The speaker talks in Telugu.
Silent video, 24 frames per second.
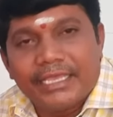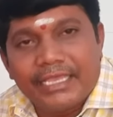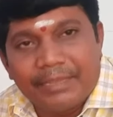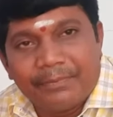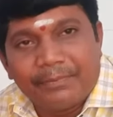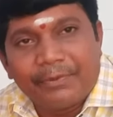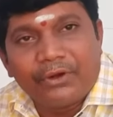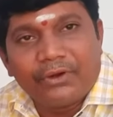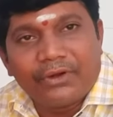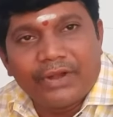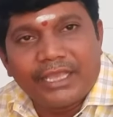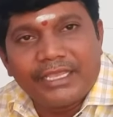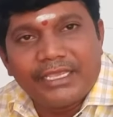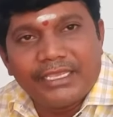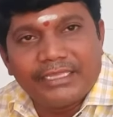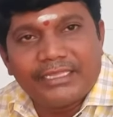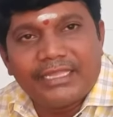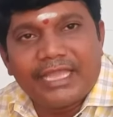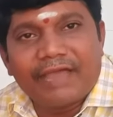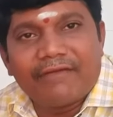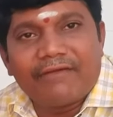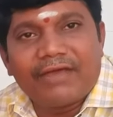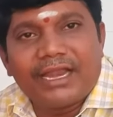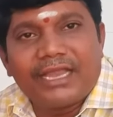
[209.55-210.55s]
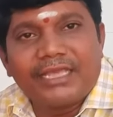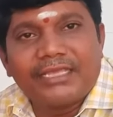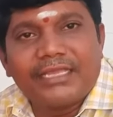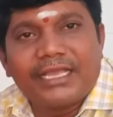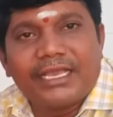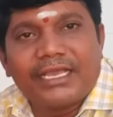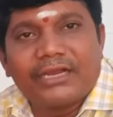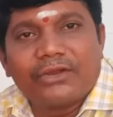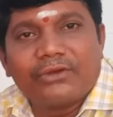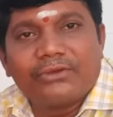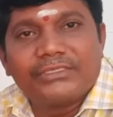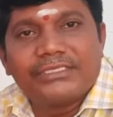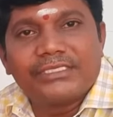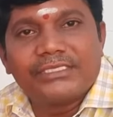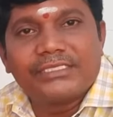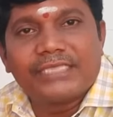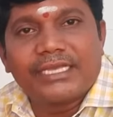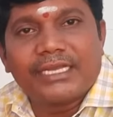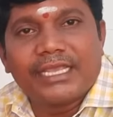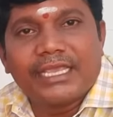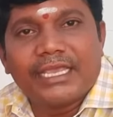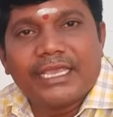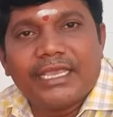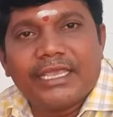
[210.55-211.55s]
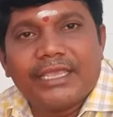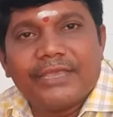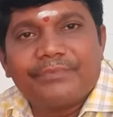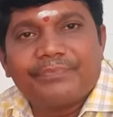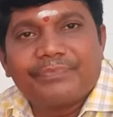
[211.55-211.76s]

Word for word: ఇప్పుడున్న ఈ దేవాలయం దగ్గరికి వచ్చేసరికి